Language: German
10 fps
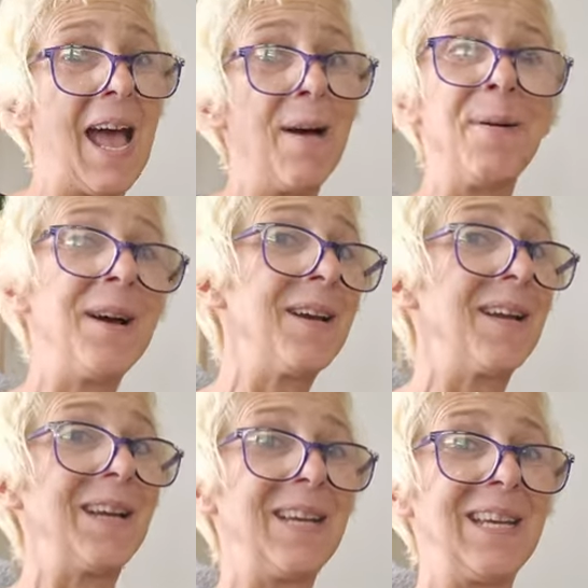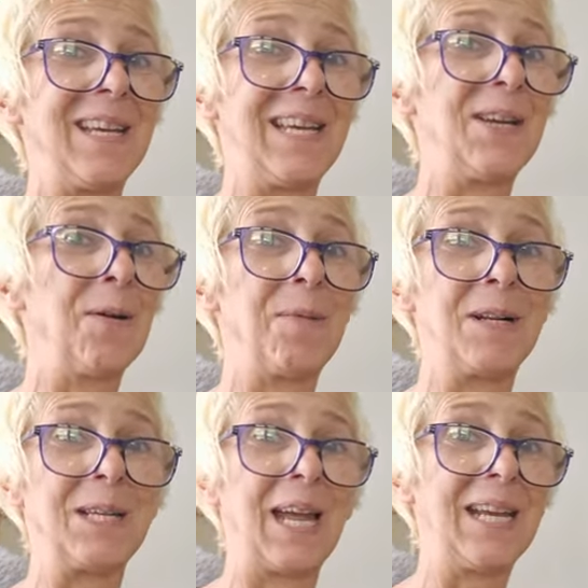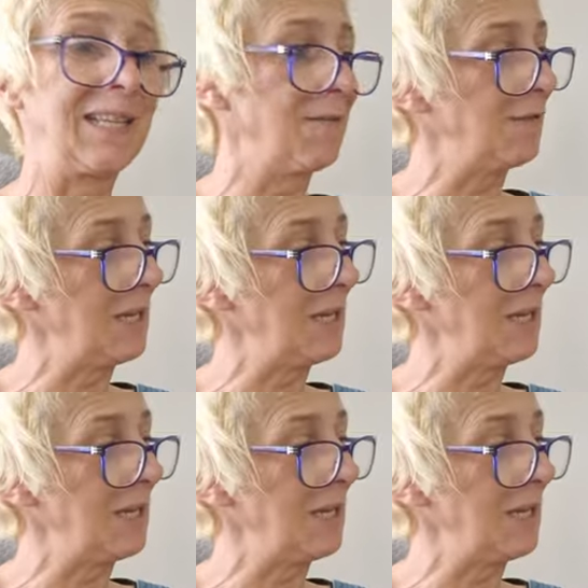aber ich gehe da mal direkt auf